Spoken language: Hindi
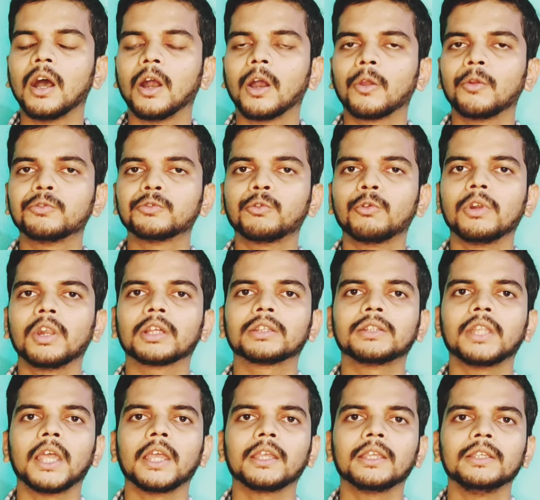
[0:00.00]
अगर उसको
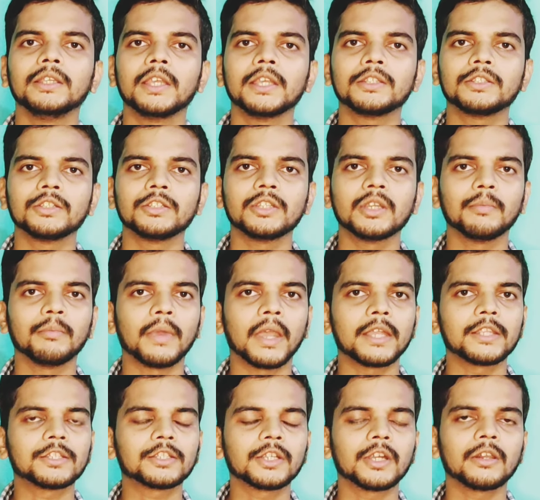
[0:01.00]
लगता है कि ये चीज़ें
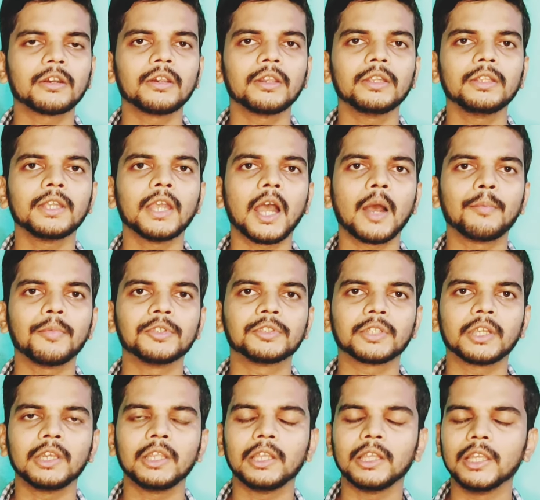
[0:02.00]
मैच कर रही है आप
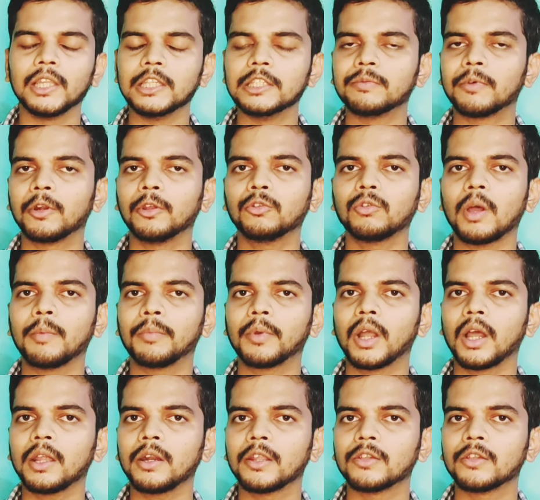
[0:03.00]
इसके लिए एलिजिबल हो तो आपका